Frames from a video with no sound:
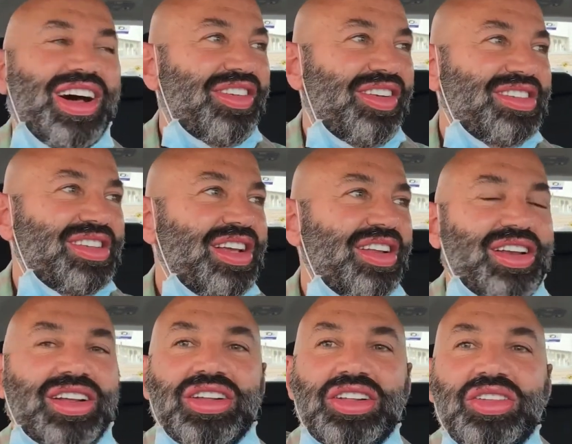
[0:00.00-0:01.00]
عارفه ازاي
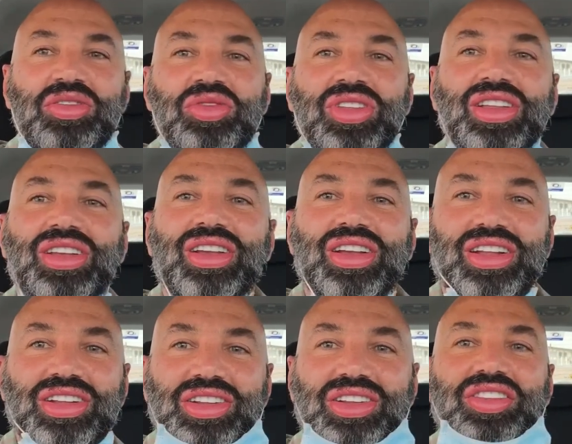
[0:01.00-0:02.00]
تدخل في
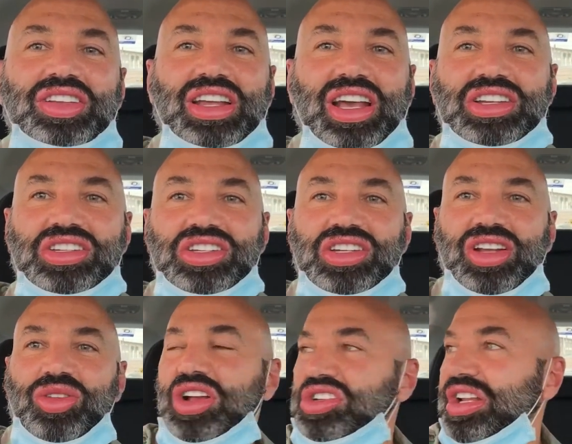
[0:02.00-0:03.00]
نغشيشي في نغشيشي
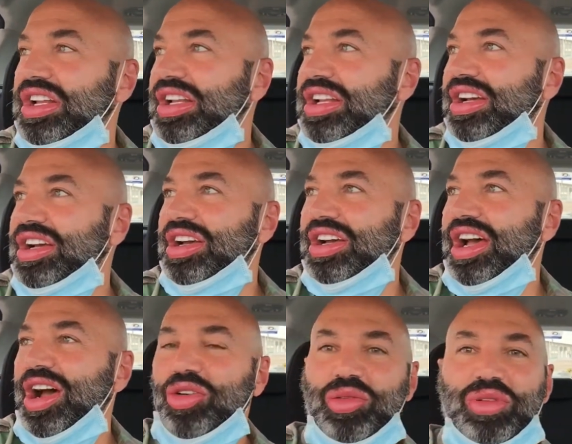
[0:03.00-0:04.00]
وعشان احنا
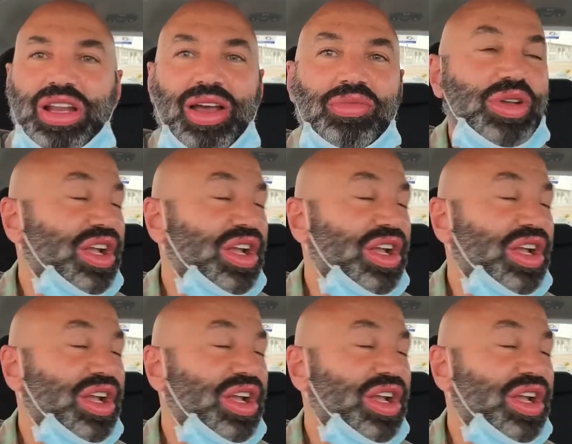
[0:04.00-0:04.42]
قوي بنحب